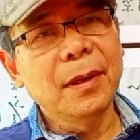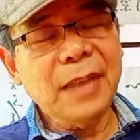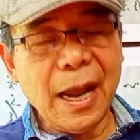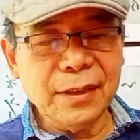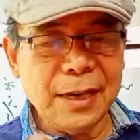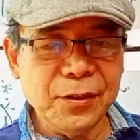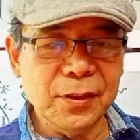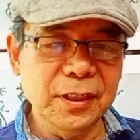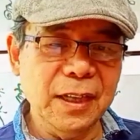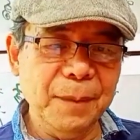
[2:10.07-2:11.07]
他在自
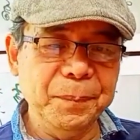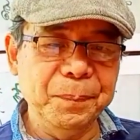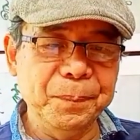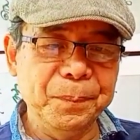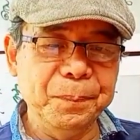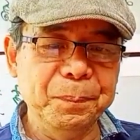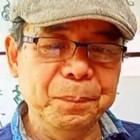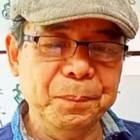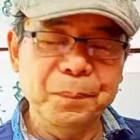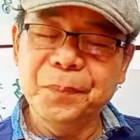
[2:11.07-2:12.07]
己的
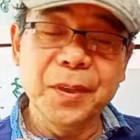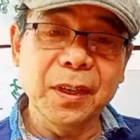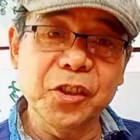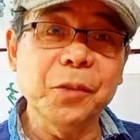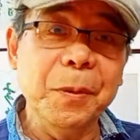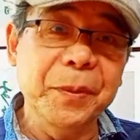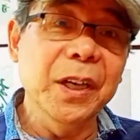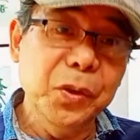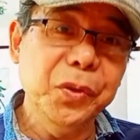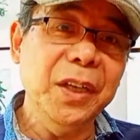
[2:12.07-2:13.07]
这个视频评
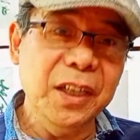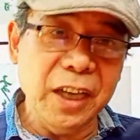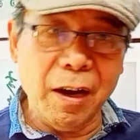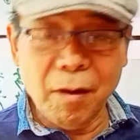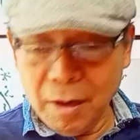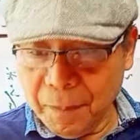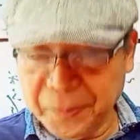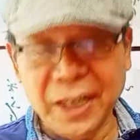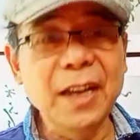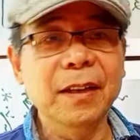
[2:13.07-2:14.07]
论区的一条
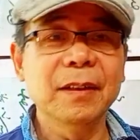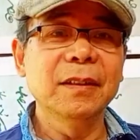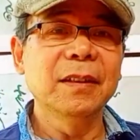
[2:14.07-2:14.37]
评论，